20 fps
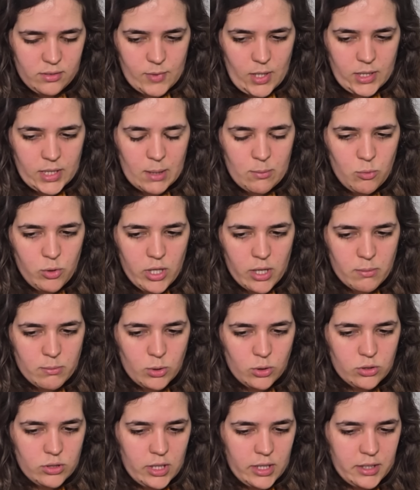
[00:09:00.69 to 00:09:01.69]
Está muy
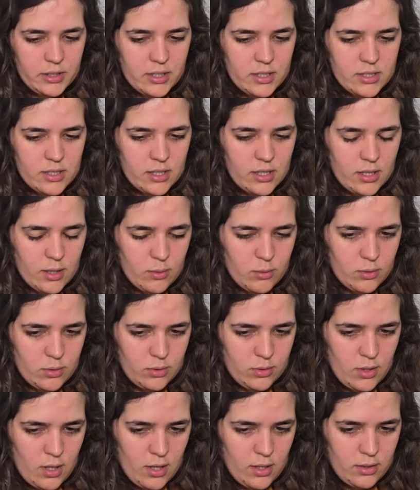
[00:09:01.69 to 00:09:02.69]
hermosa en esta escena,
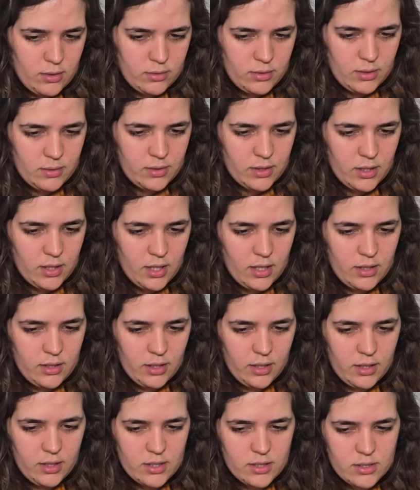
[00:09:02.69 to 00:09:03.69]
boluda. La verdad,
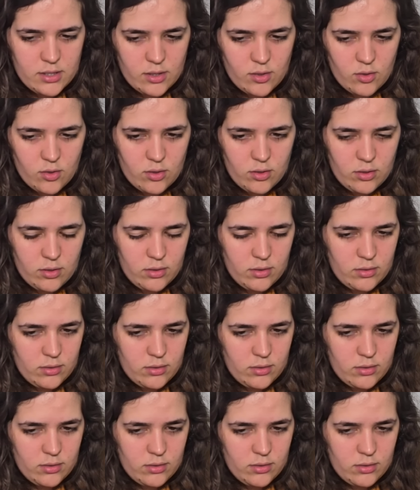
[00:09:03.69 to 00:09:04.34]
hay que decirlo.